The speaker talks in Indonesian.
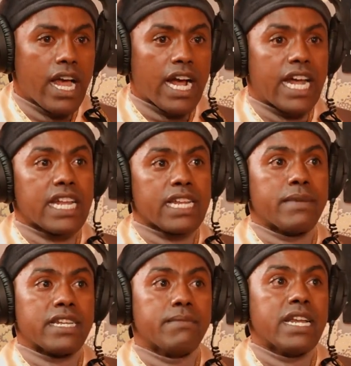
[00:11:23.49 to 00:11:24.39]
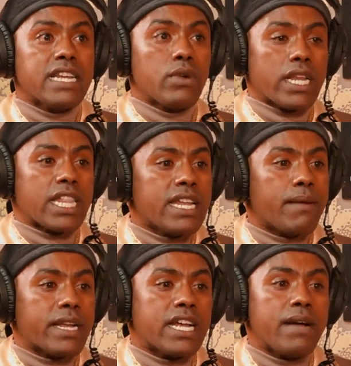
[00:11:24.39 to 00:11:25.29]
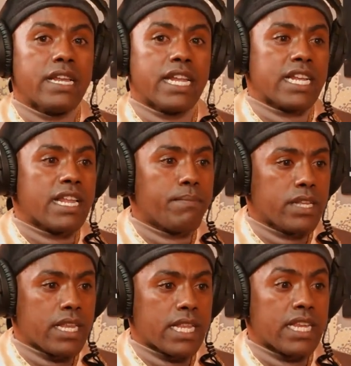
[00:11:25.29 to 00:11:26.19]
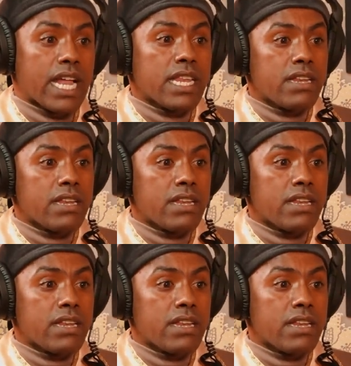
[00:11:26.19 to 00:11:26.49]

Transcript: Karena teman-teman di luar sana mereka melihat kita punya destinasi